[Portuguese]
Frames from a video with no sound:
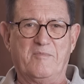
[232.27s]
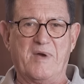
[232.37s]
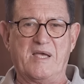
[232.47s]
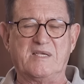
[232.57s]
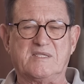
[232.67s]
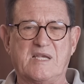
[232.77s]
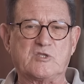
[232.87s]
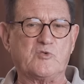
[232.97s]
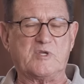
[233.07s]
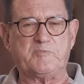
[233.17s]
Mas
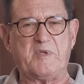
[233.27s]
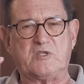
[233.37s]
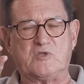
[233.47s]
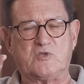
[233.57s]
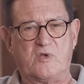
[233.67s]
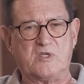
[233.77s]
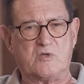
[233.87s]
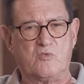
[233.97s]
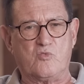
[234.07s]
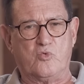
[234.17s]
as suas petições
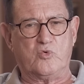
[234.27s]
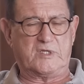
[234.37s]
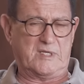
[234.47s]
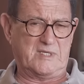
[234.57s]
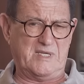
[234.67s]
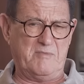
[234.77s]
são curtas